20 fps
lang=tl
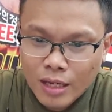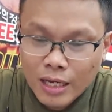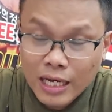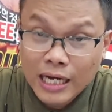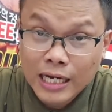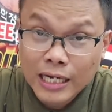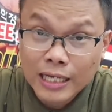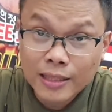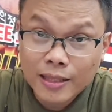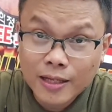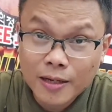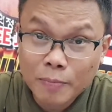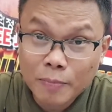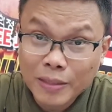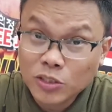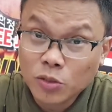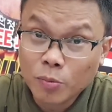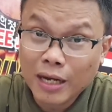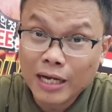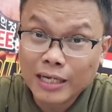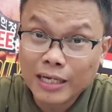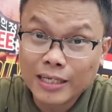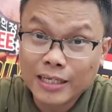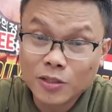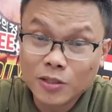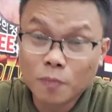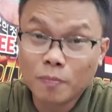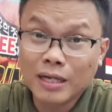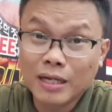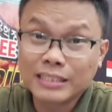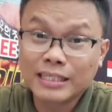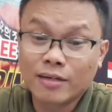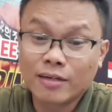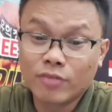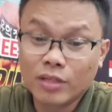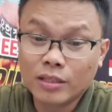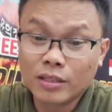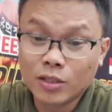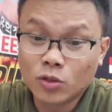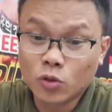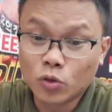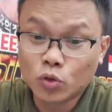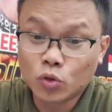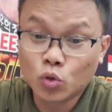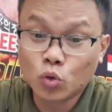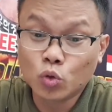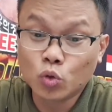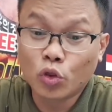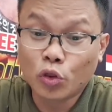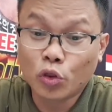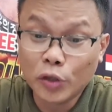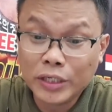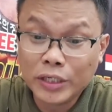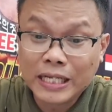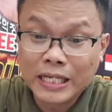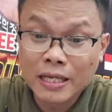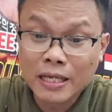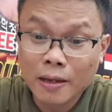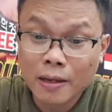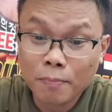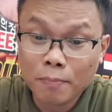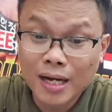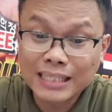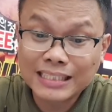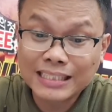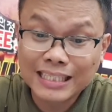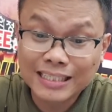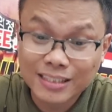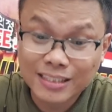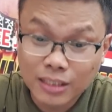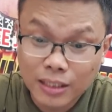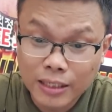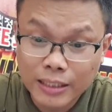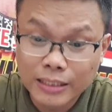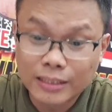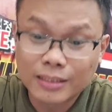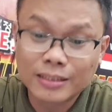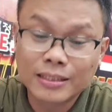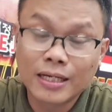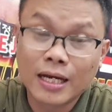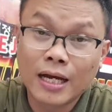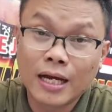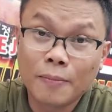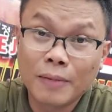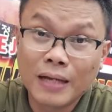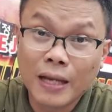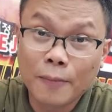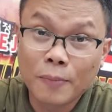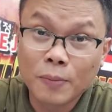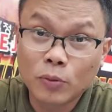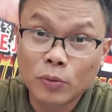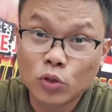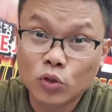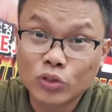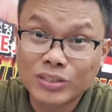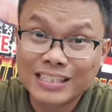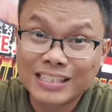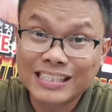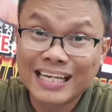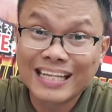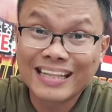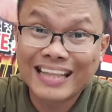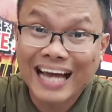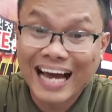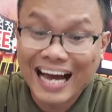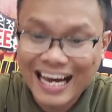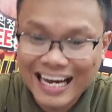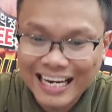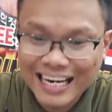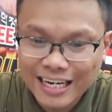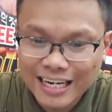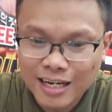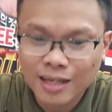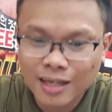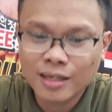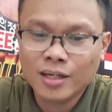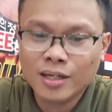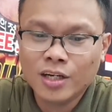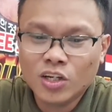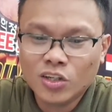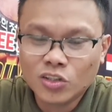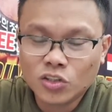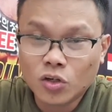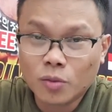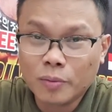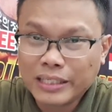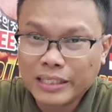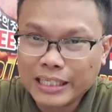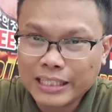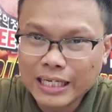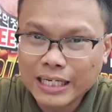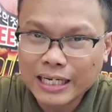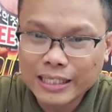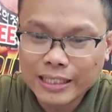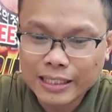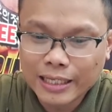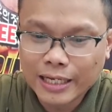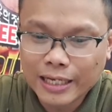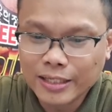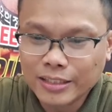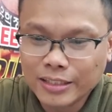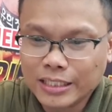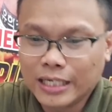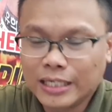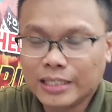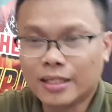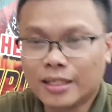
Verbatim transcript: At uh, medyo maaga itong boxing event na to 2.30 boxing start. Sa, malapit po to sa Santa Ana. So magkita-kita tayo dyan.